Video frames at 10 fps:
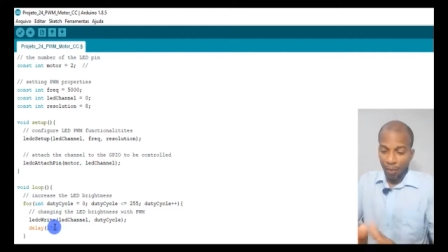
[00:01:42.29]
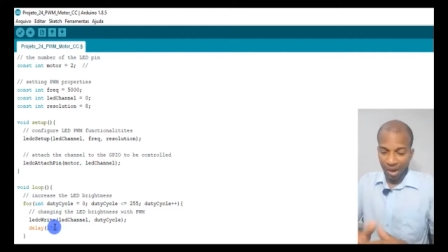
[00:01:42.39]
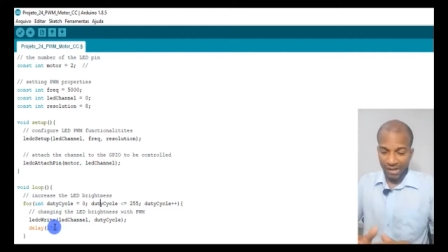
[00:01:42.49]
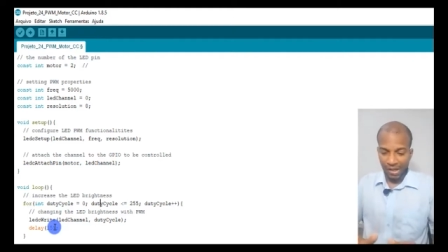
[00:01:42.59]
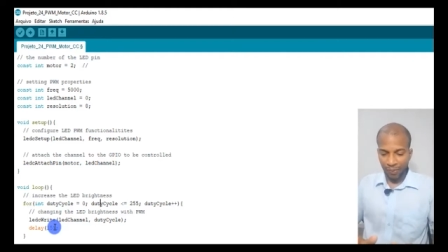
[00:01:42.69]

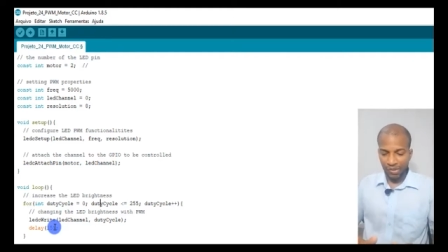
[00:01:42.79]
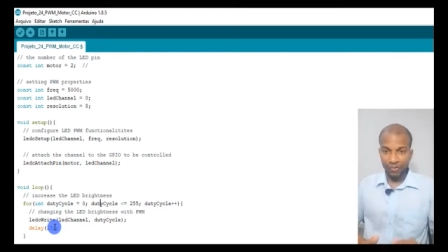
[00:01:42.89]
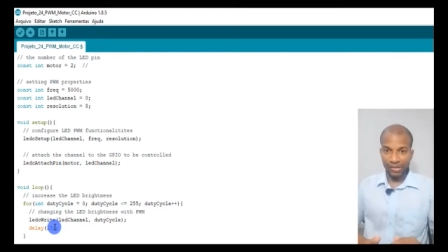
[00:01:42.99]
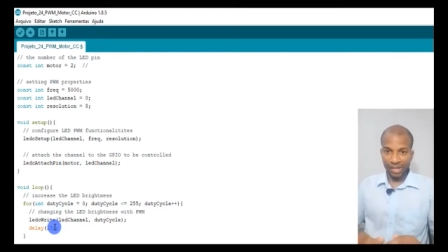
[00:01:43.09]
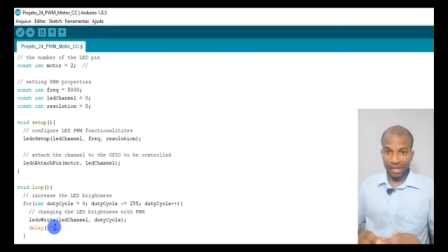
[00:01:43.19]
Por exemplo,
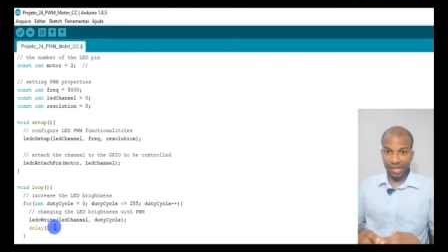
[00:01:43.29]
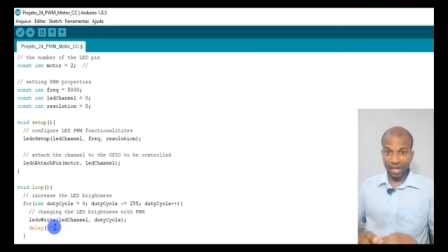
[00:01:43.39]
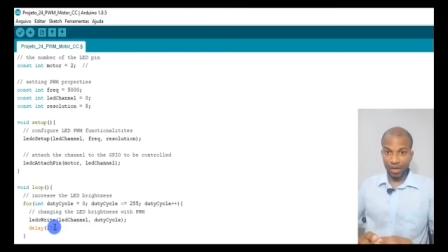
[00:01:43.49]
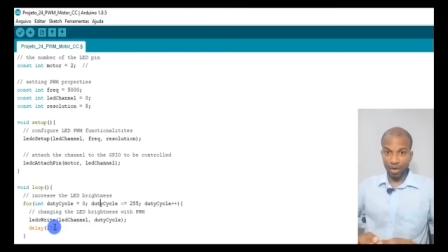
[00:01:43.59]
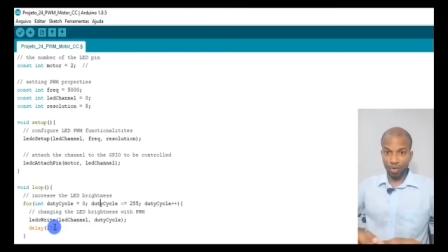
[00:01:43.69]
se você
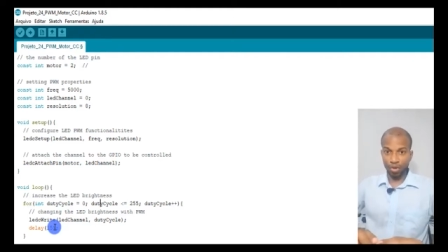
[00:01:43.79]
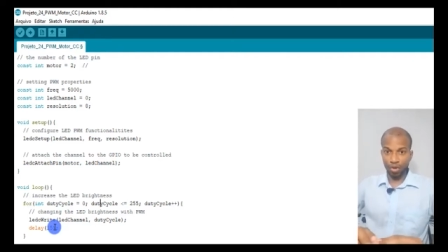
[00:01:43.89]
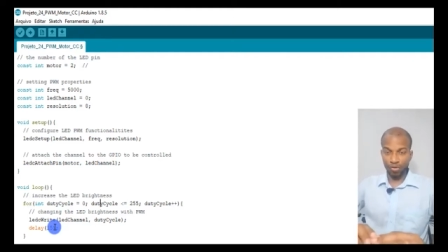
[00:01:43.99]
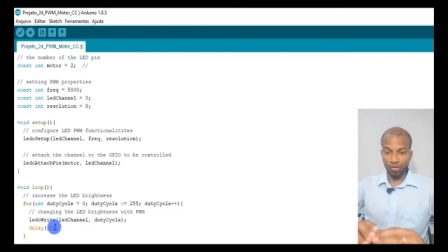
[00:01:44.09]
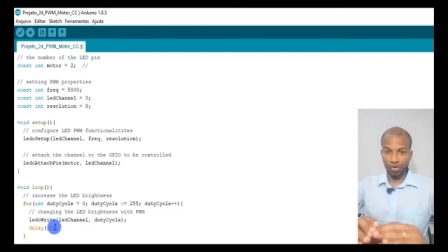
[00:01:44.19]
quiser que o
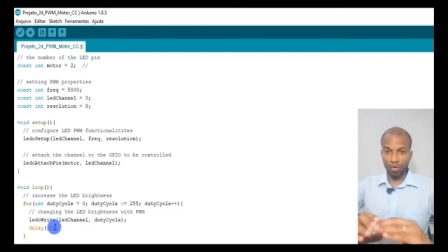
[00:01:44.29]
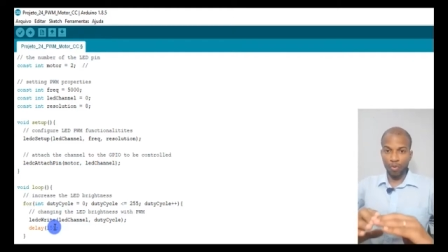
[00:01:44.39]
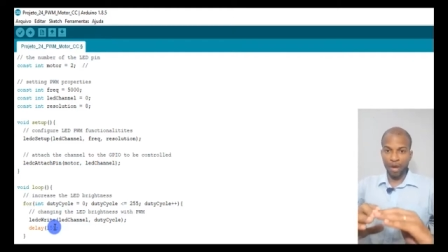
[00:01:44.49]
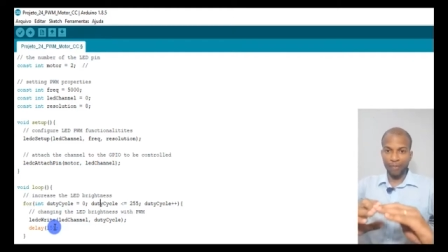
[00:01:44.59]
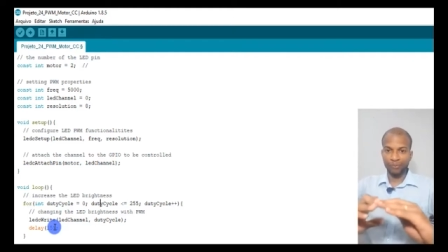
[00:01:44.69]
drone
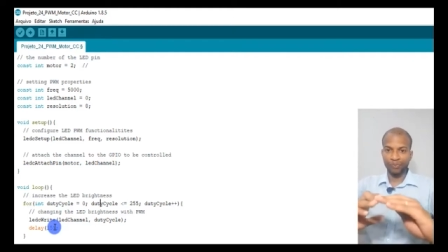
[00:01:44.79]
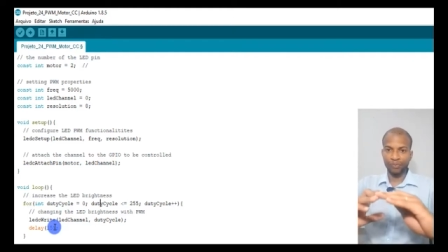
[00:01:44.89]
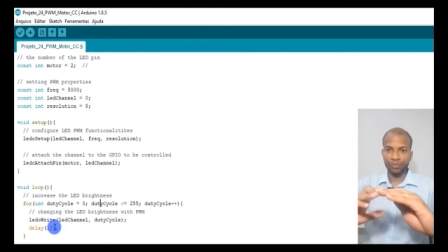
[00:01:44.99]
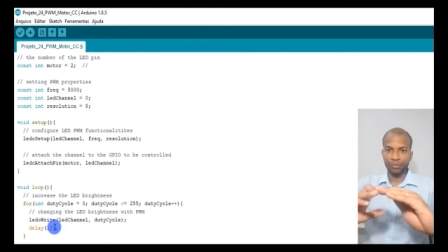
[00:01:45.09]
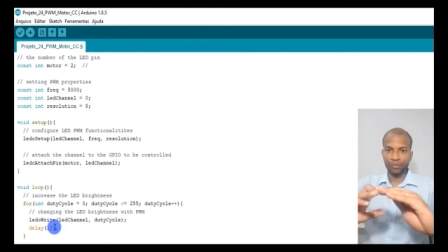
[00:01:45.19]
suba,